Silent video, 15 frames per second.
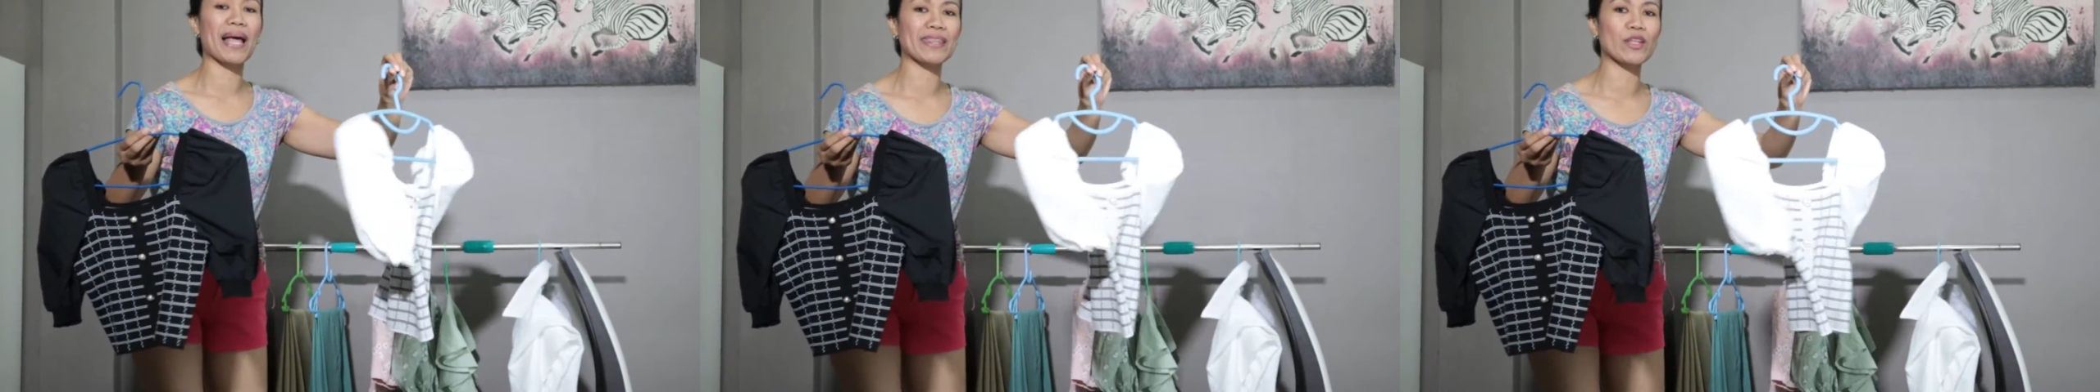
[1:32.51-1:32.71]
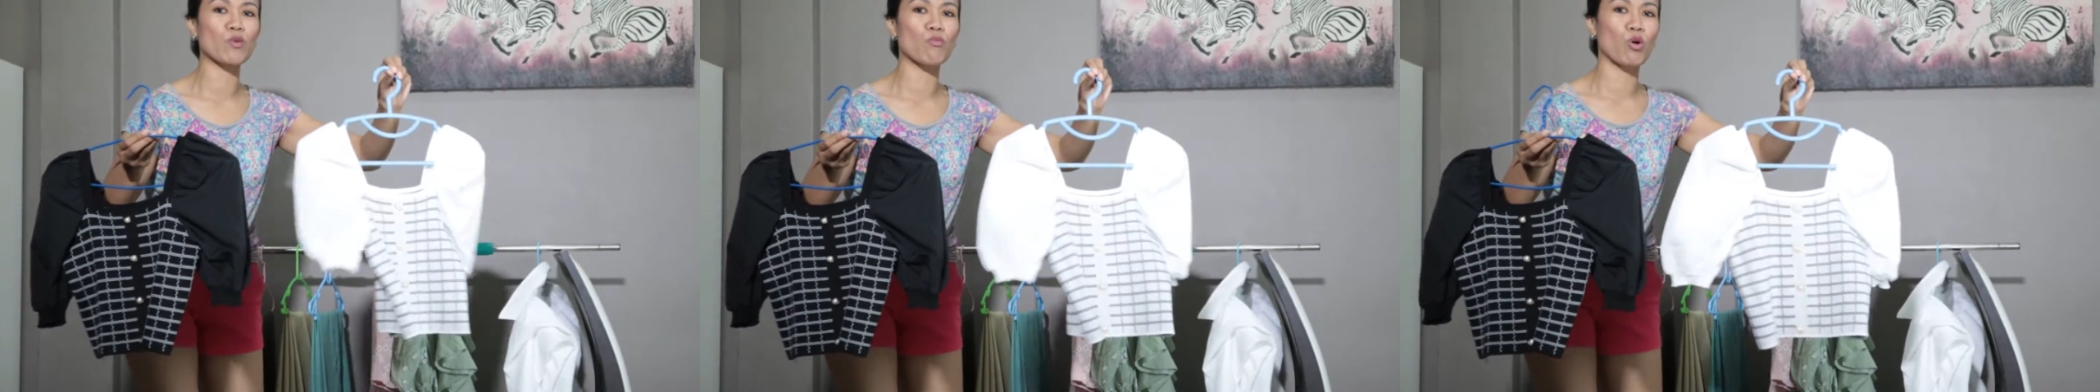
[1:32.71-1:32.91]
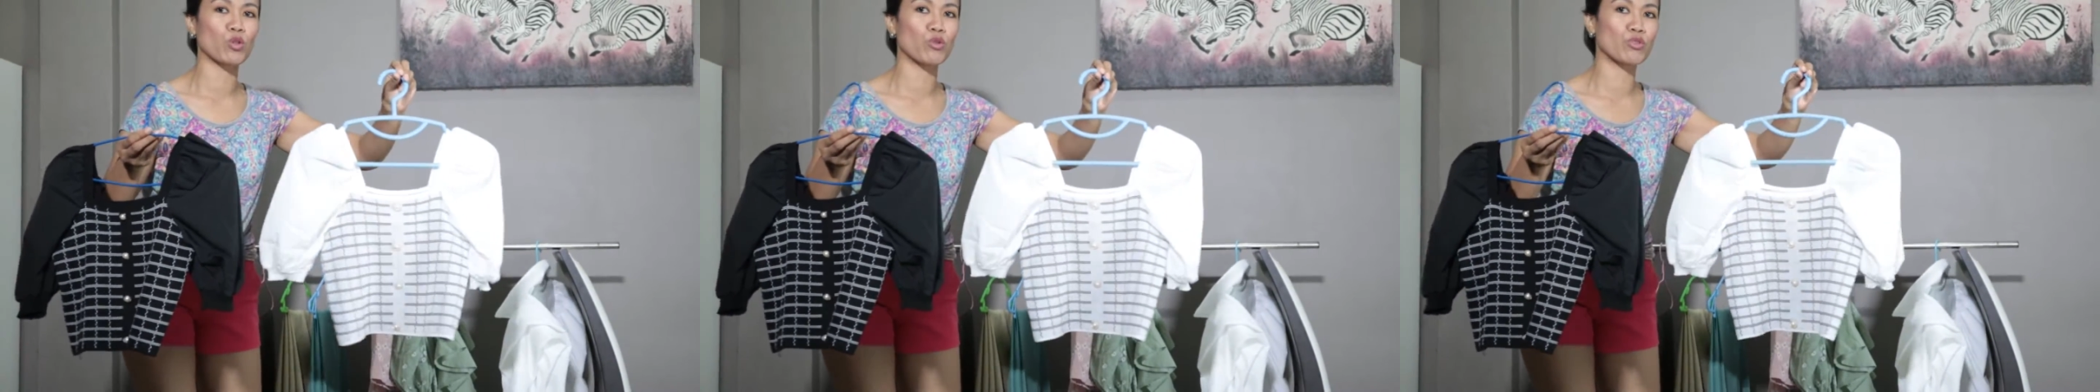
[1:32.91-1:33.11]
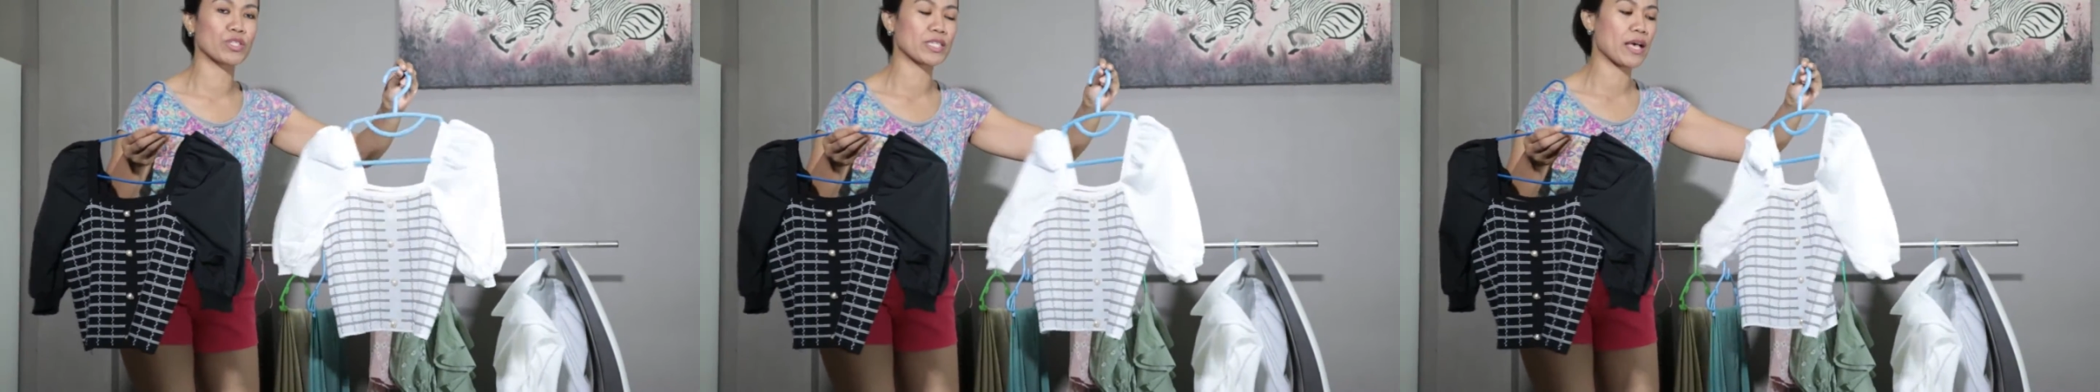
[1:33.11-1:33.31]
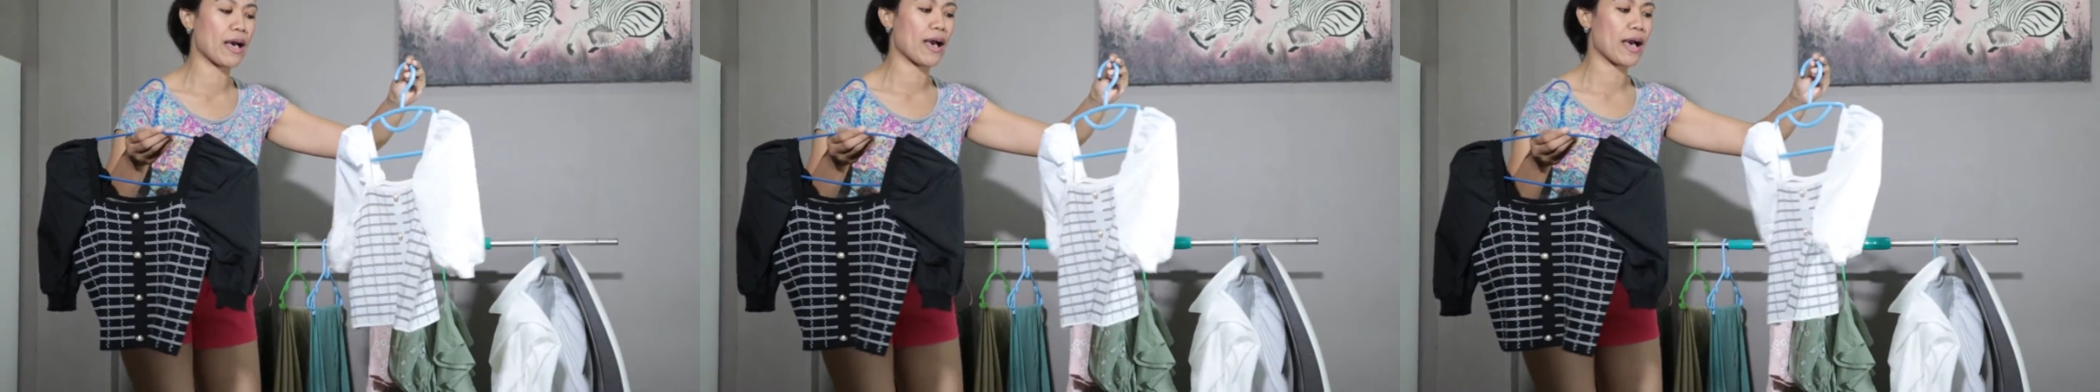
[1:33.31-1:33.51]
plating ko doon
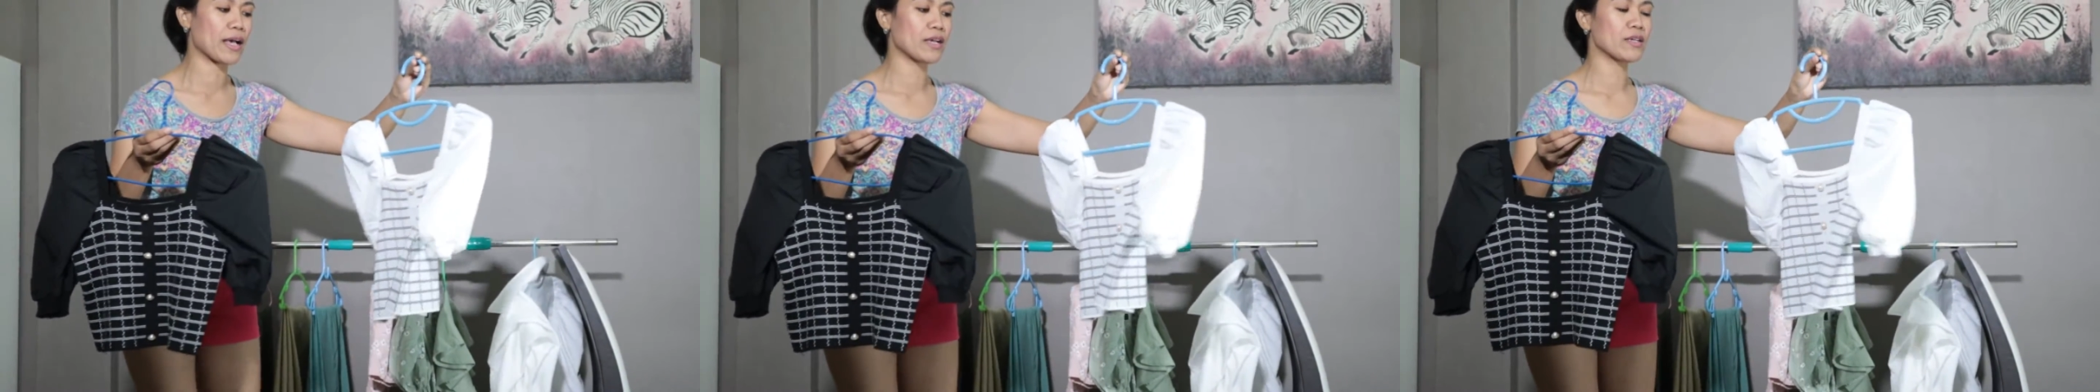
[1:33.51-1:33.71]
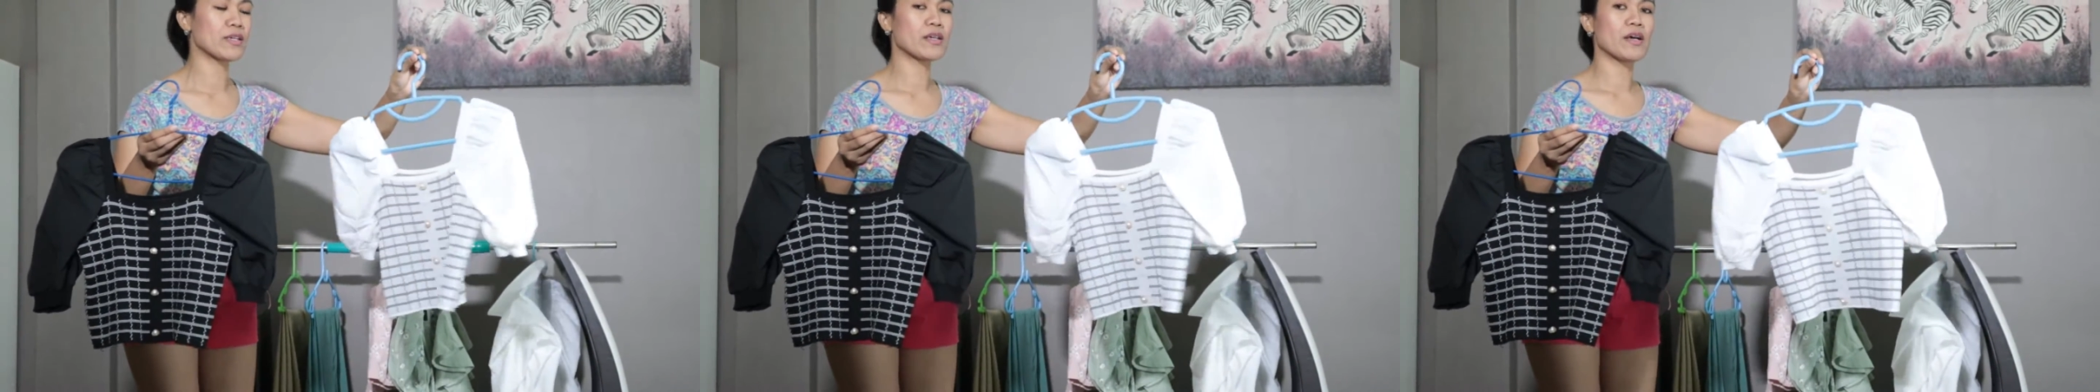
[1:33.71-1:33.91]
sa